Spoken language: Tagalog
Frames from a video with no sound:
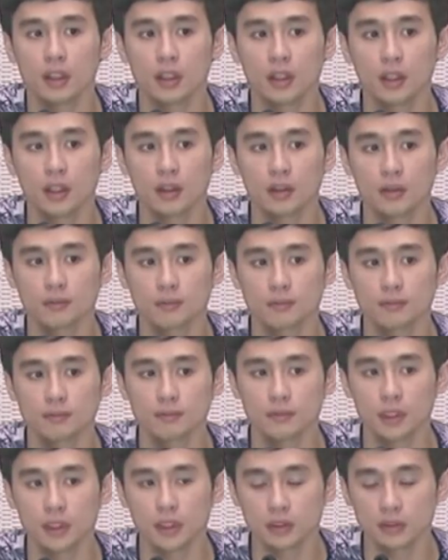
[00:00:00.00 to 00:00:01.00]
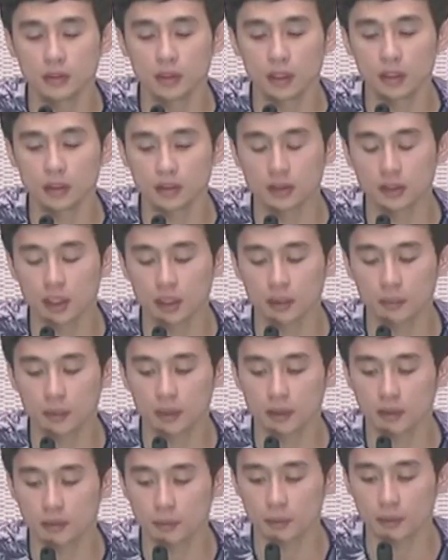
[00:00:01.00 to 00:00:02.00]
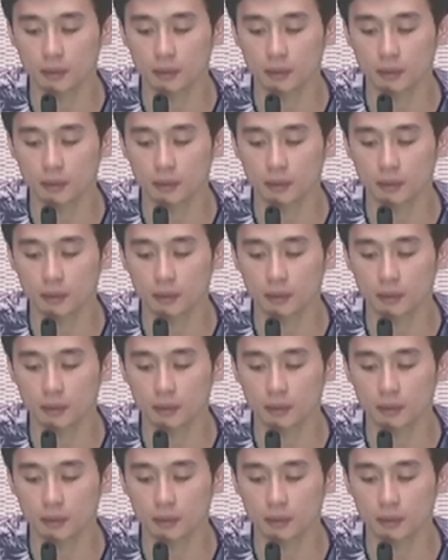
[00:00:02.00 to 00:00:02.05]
um, ayun nga, sinabi ko